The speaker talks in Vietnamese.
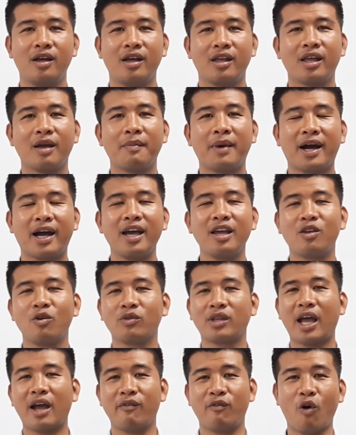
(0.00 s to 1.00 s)
nhưng mà khi chúng
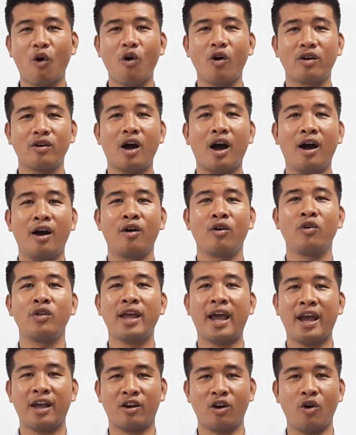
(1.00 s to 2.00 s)
ta vô ở ngôi
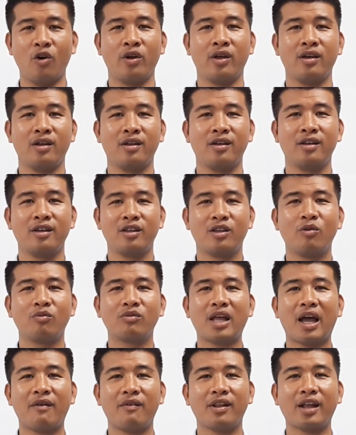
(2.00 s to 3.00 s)
nhà rồi chúng
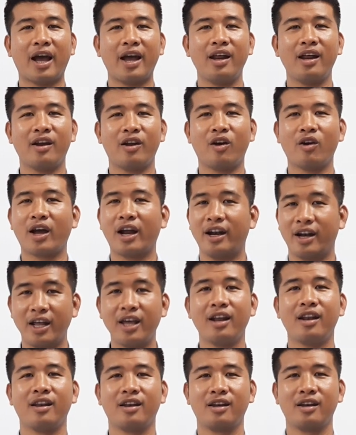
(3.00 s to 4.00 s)
ta mới thấy là nó cần
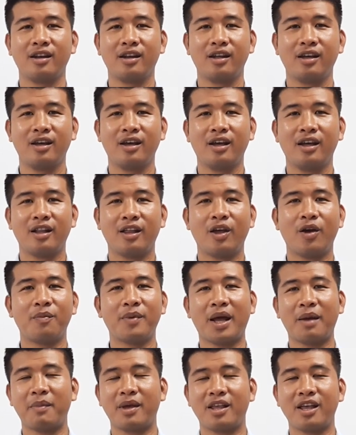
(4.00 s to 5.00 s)
thiết thì hôm
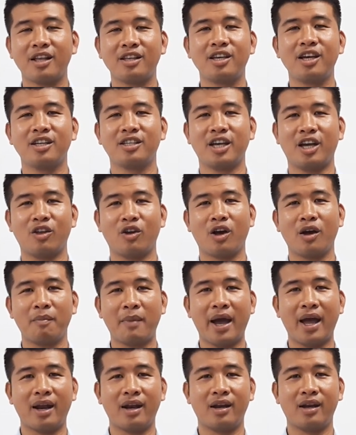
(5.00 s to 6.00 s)
nay mình sẽ chia sẻ cho các
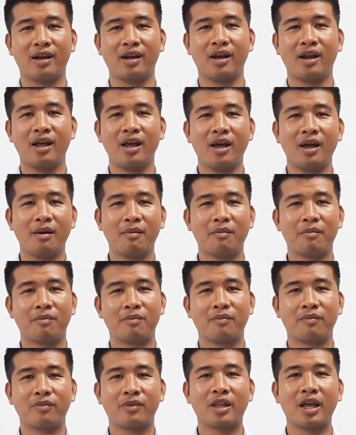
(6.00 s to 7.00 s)
bạn
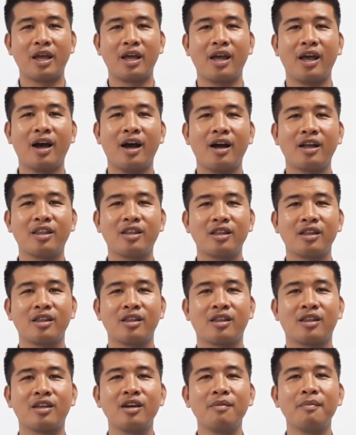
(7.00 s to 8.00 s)
thì ờ,
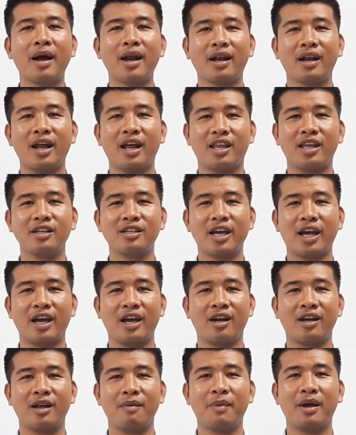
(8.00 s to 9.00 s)
trước mắt để chia
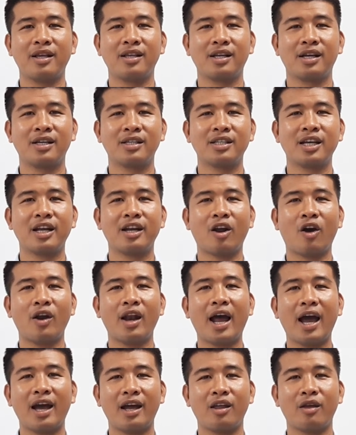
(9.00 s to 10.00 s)
sẻ thì mình sẽ nói
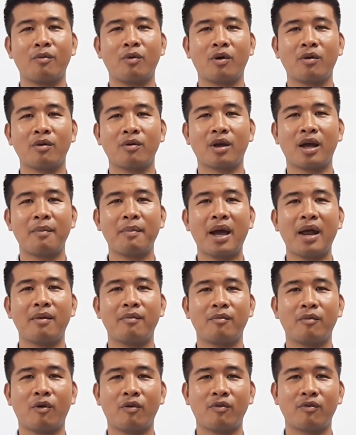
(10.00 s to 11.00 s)
lại cho một các bạn
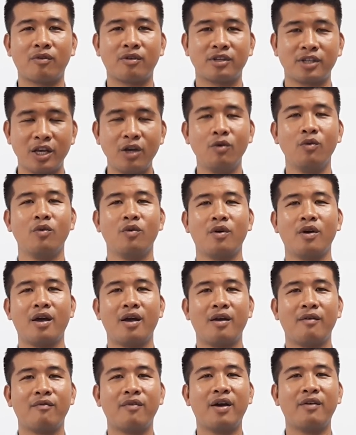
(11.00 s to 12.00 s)
một xíu
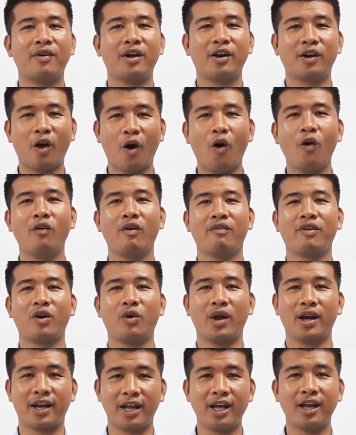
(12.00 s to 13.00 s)
về phần thô và phần
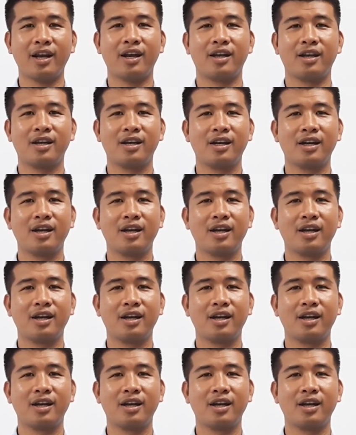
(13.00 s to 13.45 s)
hoàn thiện